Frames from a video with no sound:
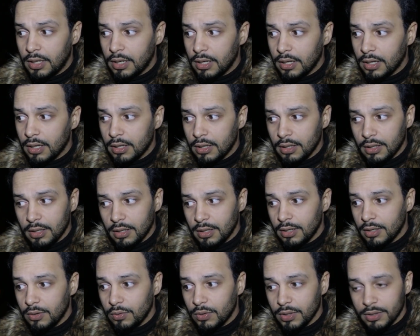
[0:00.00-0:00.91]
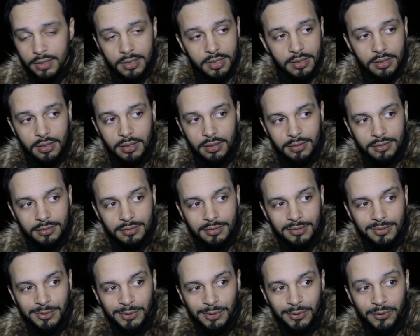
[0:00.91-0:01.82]
علاقه وطيده
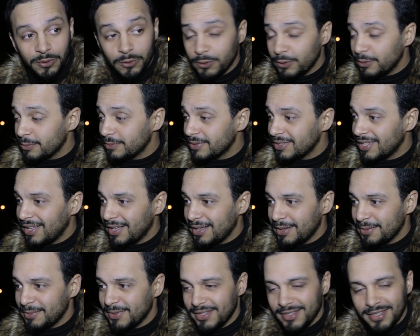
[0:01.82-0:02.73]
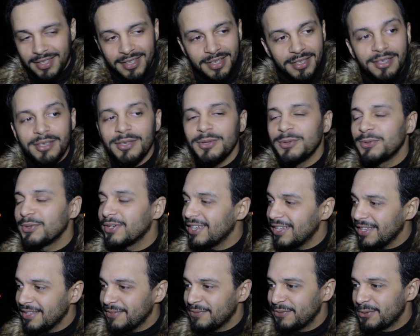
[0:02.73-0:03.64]
كلهم صحابي اي
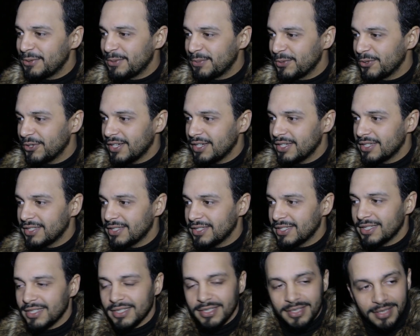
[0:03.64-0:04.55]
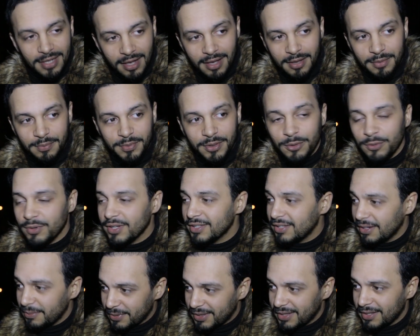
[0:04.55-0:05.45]
واحد في اموراجي صاحبي
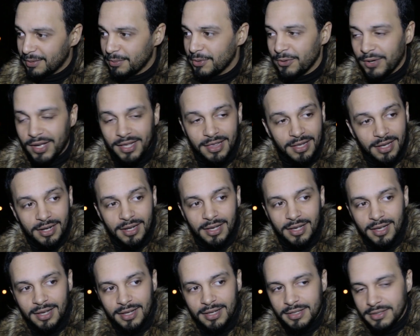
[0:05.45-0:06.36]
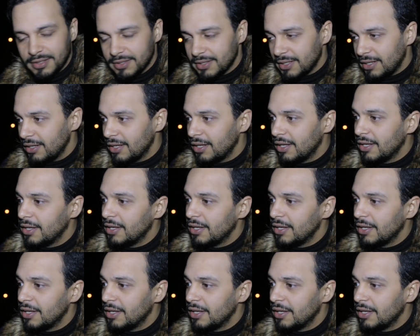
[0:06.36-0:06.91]
وكتربطني به واحد العلاقه خاصه